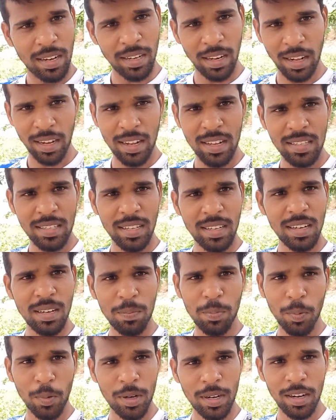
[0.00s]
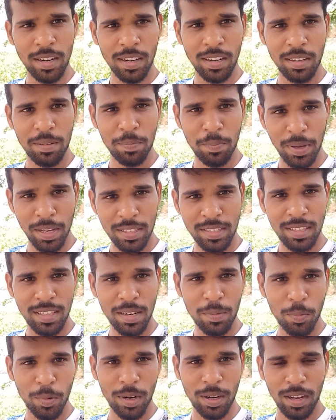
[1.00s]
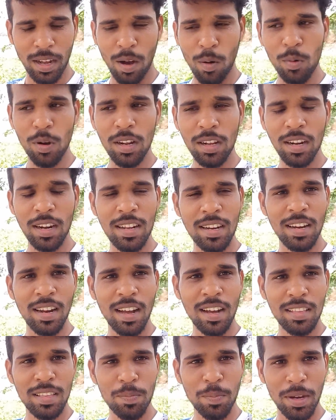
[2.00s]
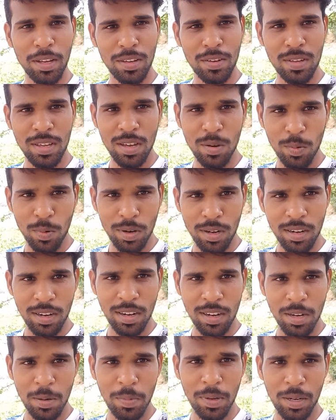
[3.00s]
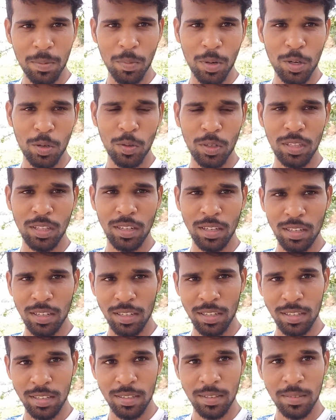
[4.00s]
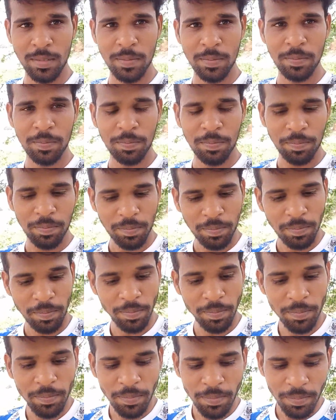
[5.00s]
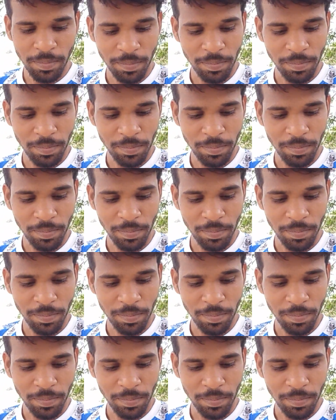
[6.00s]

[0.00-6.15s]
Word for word: நிறைய சேனல் போடுறாங்களே பேசி தானே போடுறாங்க அவங்களுக்குலாம் இல்லாத பயம் ஏன் உங்கள் ரெண்டு பேருக்கு மட்டும் வந்திருக்கு ம்